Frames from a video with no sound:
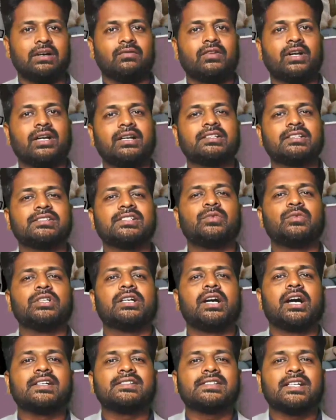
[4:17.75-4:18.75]
ஃபார் எக்ஸாம்பிள்
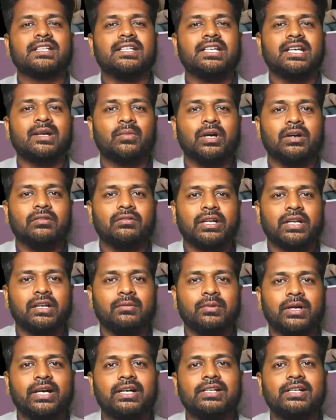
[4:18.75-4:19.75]
காசு அதிகமாக
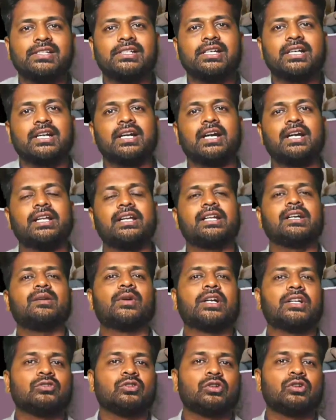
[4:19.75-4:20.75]
விரயம் ஆயிடுச்சுங்கிறனால எனக்கு
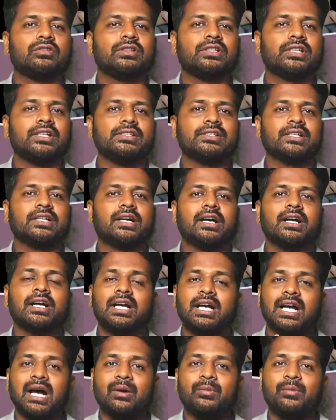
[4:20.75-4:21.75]
மனசோறு வந்துருச்சுன்னா
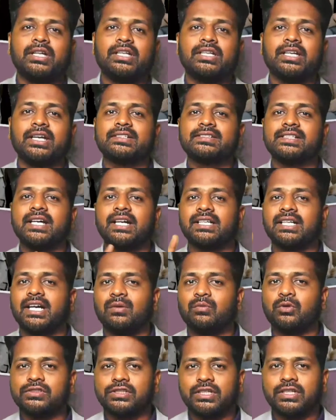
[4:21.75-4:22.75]
அப்போ இதுக்கு எக்ஸாக்ட்
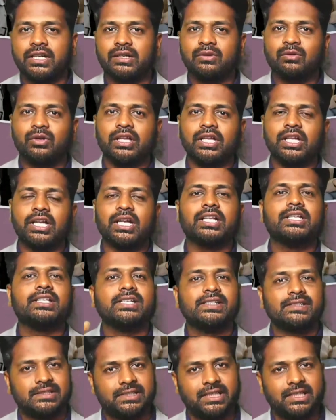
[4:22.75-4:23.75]
ஆப்போசிட்டாக இருக்கக்கூடியது என்னது
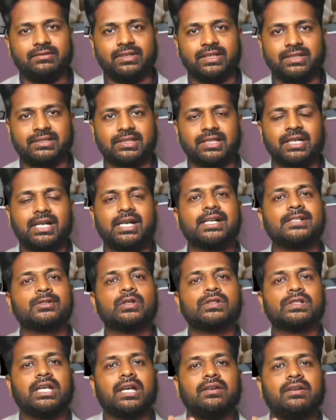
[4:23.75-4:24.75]
சேவிங்ஸ்
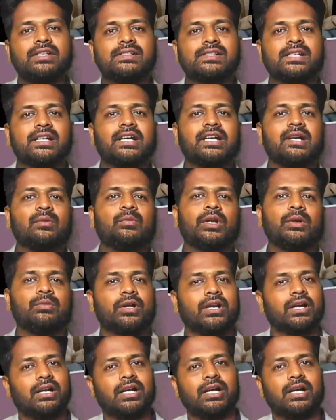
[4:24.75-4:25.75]
ஸோ சேவிங்ஸை நான் எப்படி
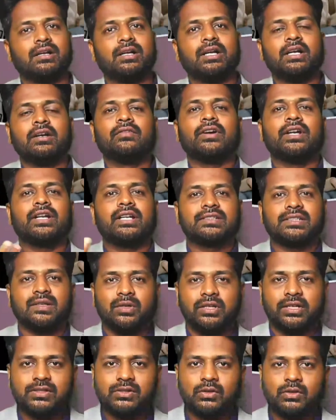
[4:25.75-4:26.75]
பண்ணலாம் ஃபார்
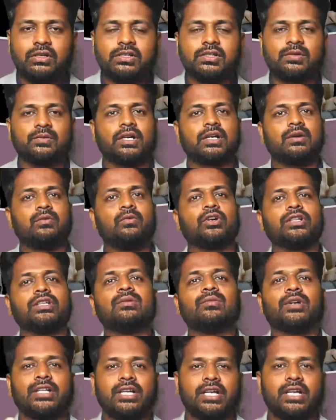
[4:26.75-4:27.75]
எக்ஸாம்பிள் இன்சூரன்ஸ் பக்கமோ
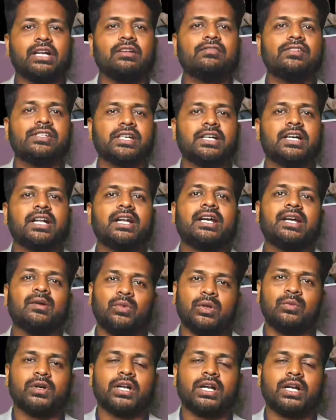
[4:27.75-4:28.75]
அந்த மாதிரியான விஷயங்கள்லாம்
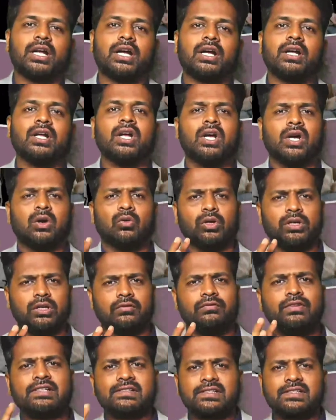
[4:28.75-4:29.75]
எப்படி பண்ணலாம் ஒரு
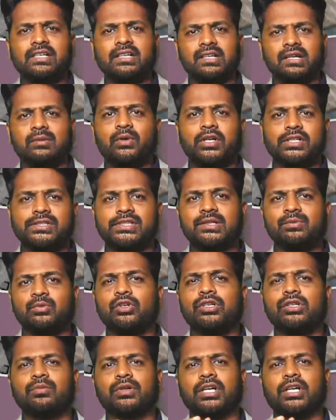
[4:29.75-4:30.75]
ஃபிக்ஸ்டு டெபாசிட்
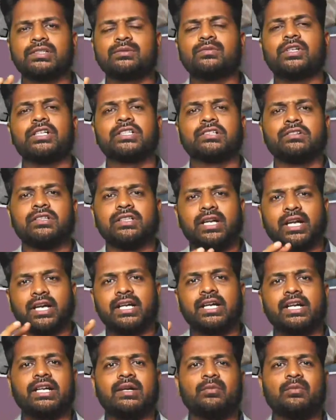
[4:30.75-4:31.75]
போட்டு மாதம் மாதம் வந்து
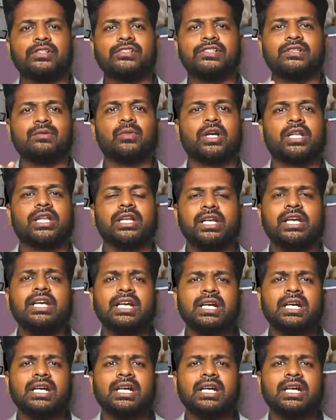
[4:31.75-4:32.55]
ரெக்கரிங் டெபாசிட் மாதிரி